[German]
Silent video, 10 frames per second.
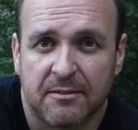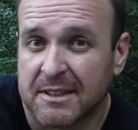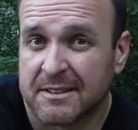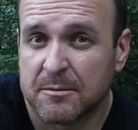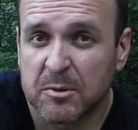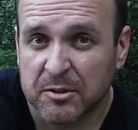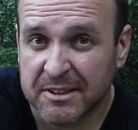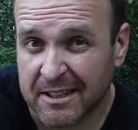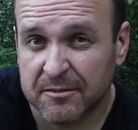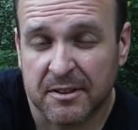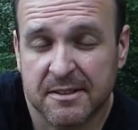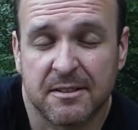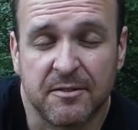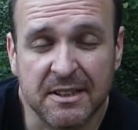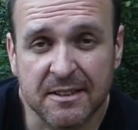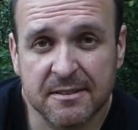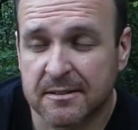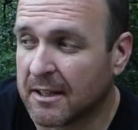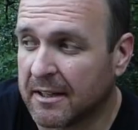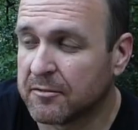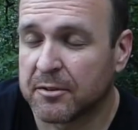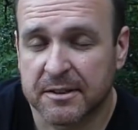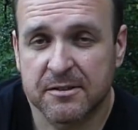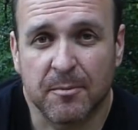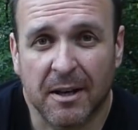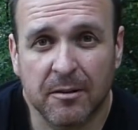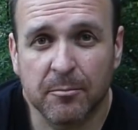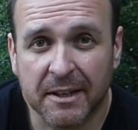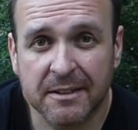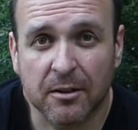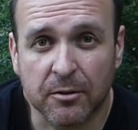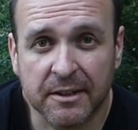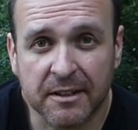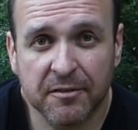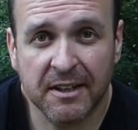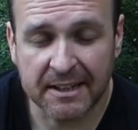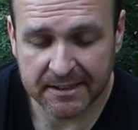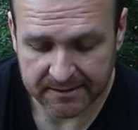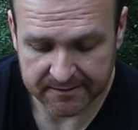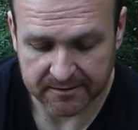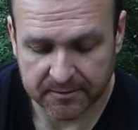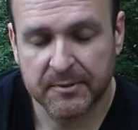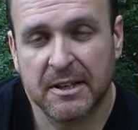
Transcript: weil das immer noch der einfachste Weg ist, ein Feuer zu machen bei trockenen Verhältnissen.